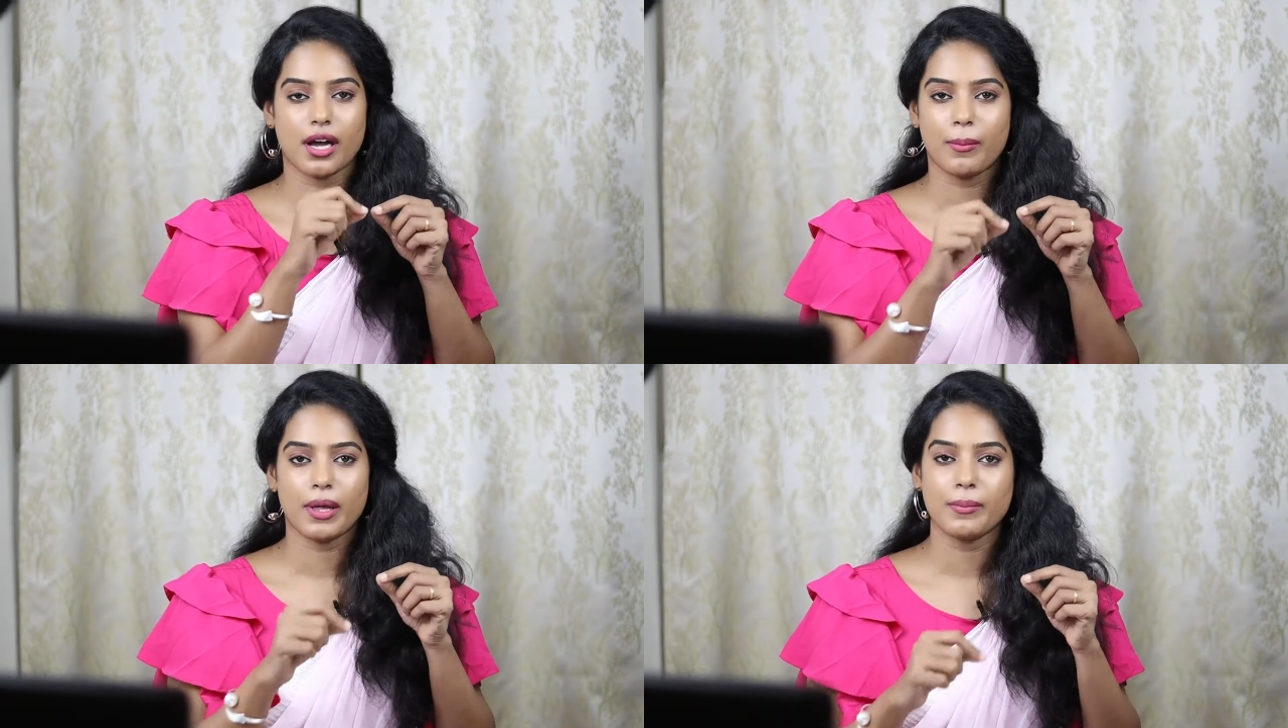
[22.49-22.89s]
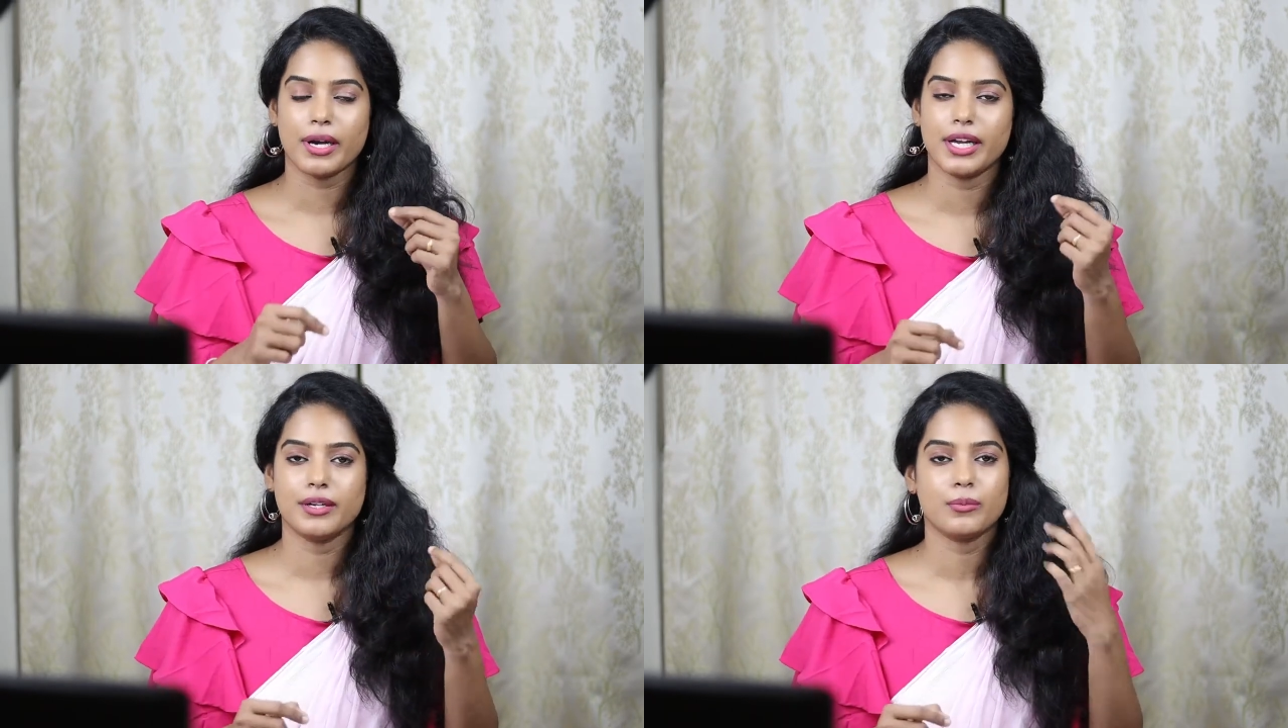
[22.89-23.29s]
அப்ளை
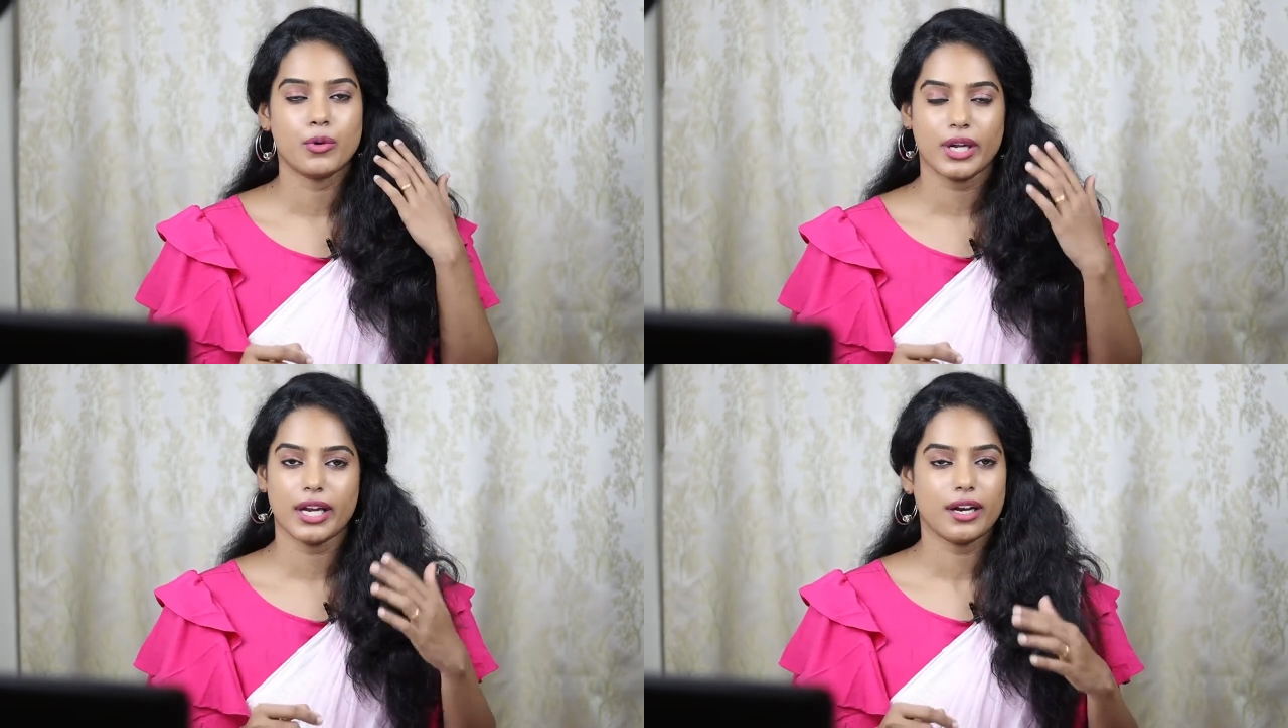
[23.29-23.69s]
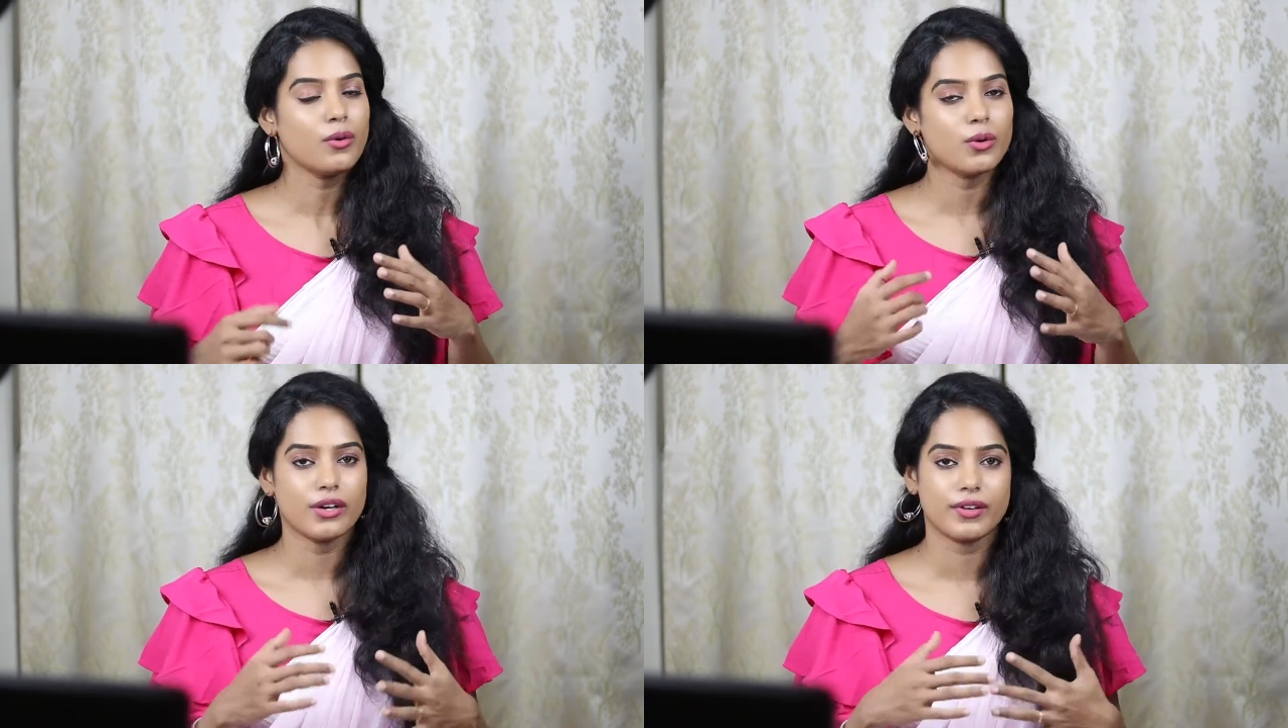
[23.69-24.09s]
பண்ணிட்டு போட்டிங்கன்னா
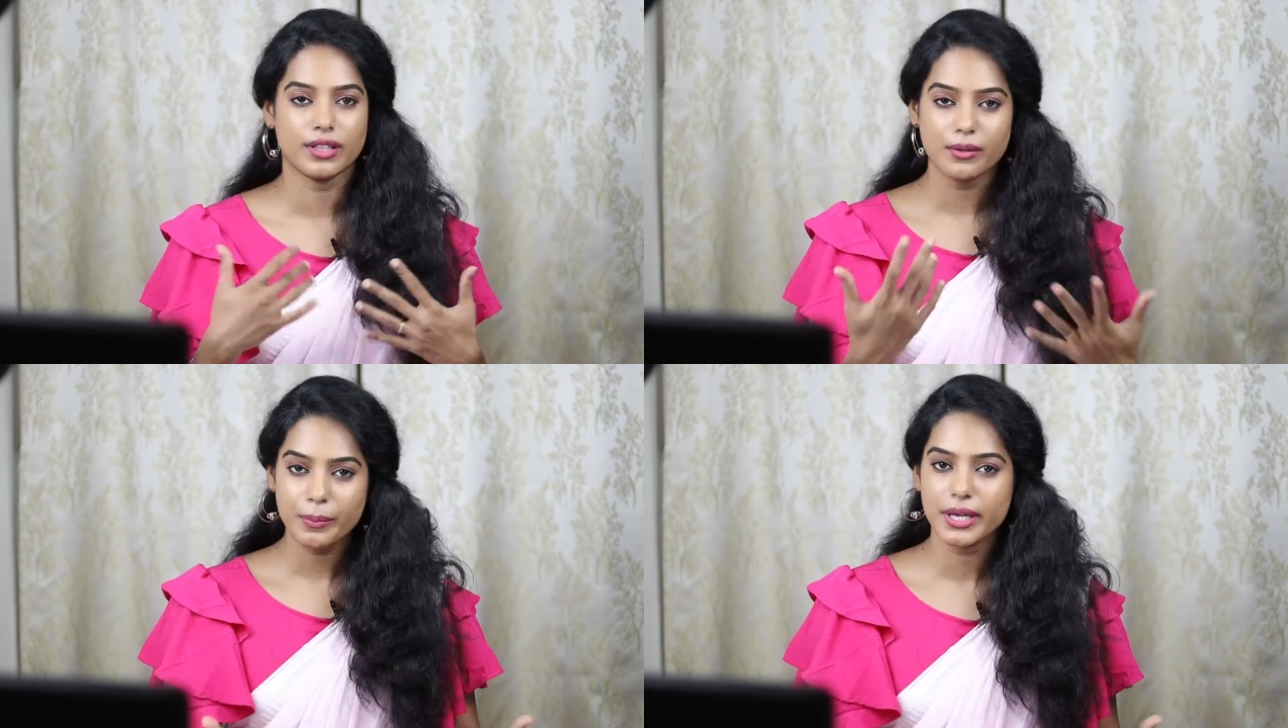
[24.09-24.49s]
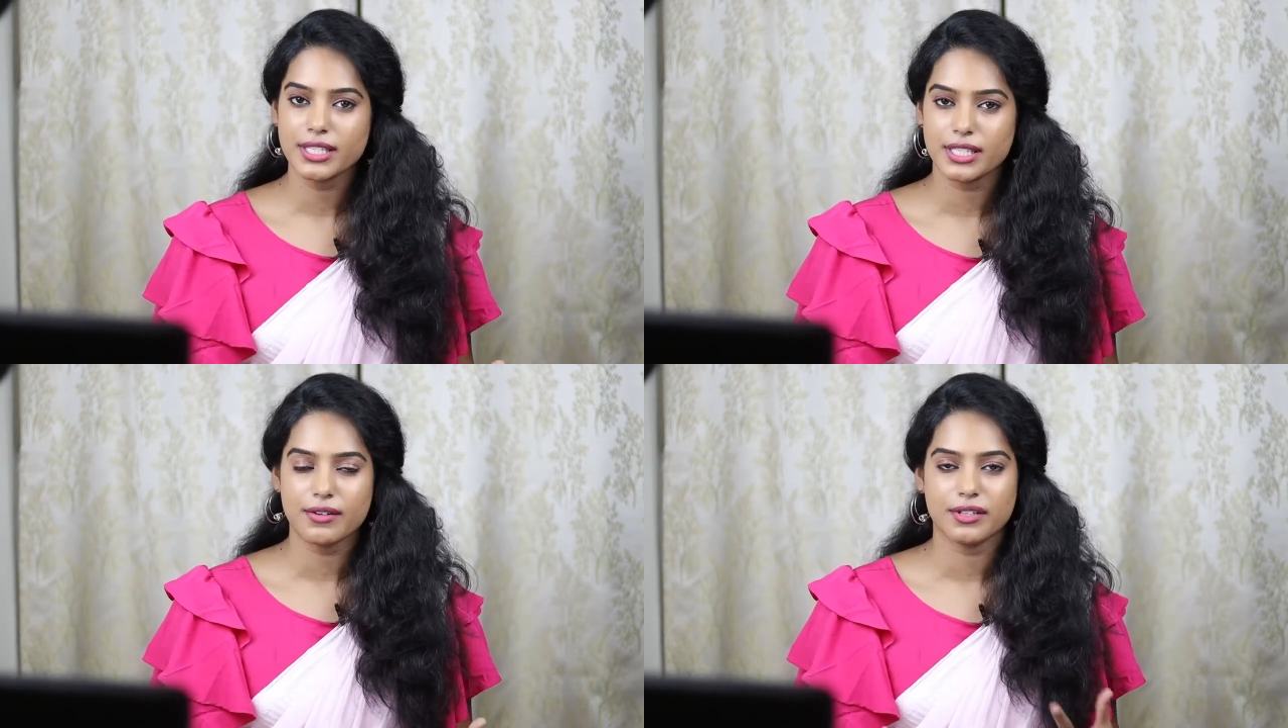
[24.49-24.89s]
உங்களுக்கு வந்து
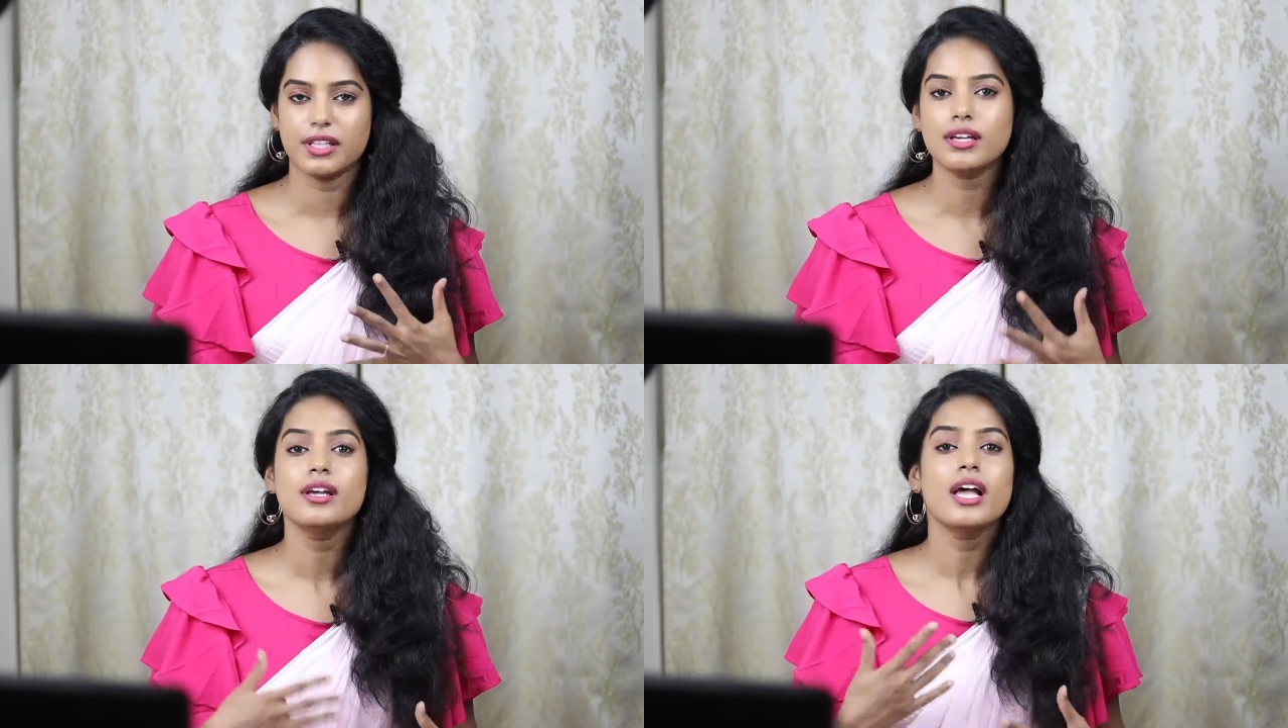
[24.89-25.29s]
பெருசாக வந்து